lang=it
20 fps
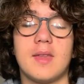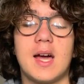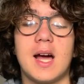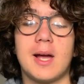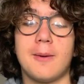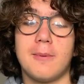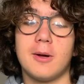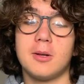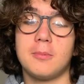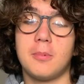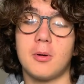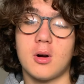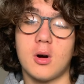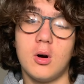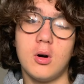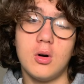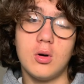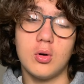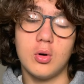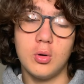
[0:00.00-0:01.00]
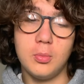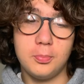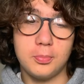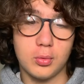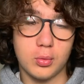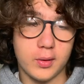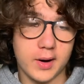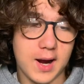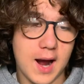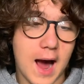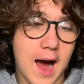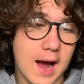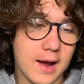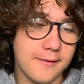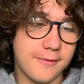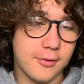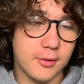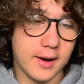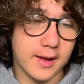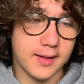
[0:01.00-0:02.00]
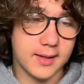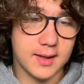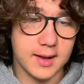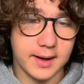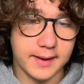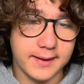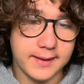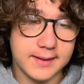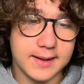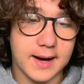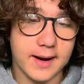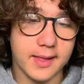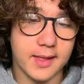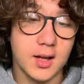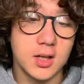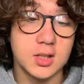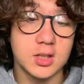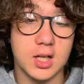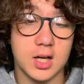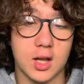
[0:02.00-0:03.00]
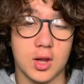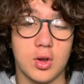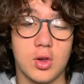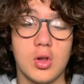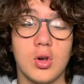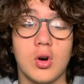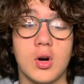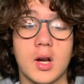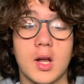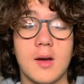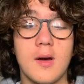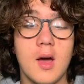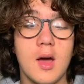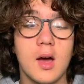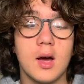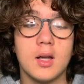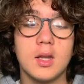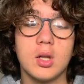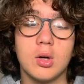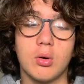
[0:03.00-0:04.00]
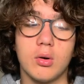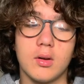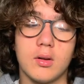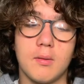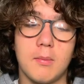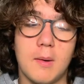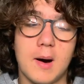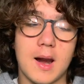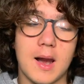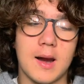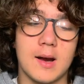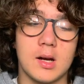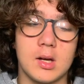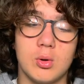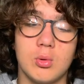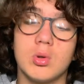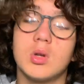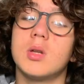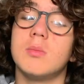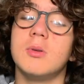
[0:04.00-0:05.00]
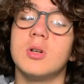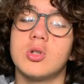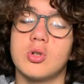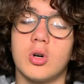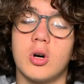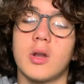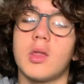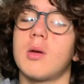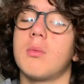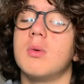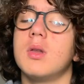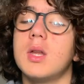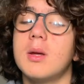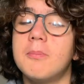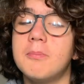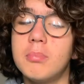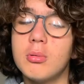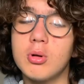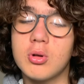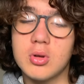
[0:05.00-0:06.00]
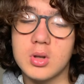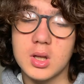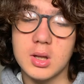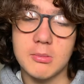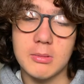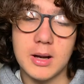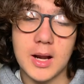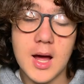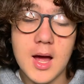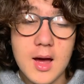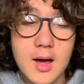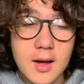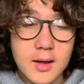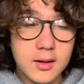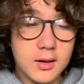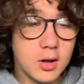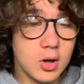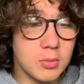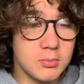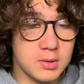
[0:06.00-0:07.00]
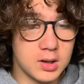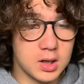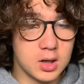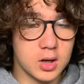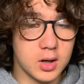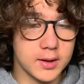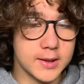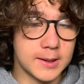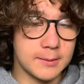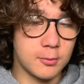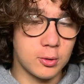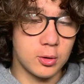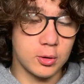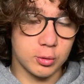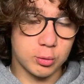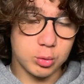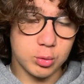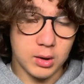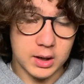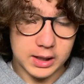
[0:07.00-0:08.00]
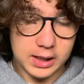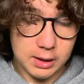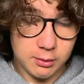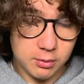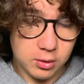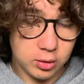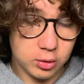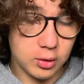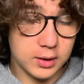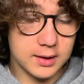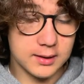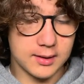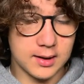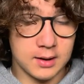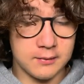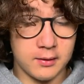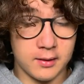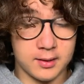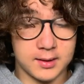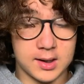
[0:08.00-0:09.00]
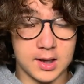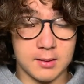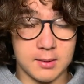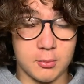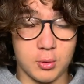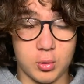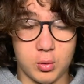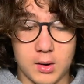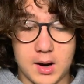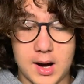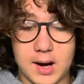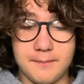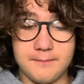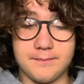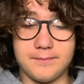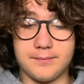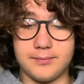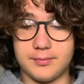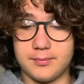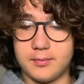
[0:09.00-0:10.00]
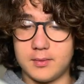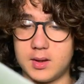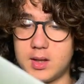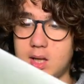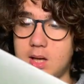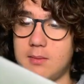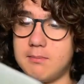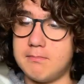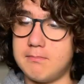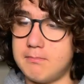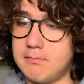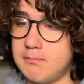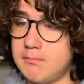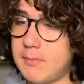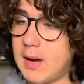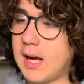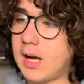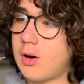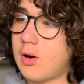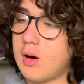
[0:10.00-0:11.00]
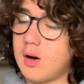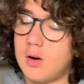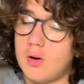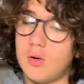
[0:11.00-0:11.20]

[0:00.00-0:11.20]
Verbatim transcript: iPad Pro oppure iPhone SE di terza generazione di cui si parla negli ultimi giorni, quindi possibile. Se non mi ricorda molto anche questo che salva a schermo qua di Mac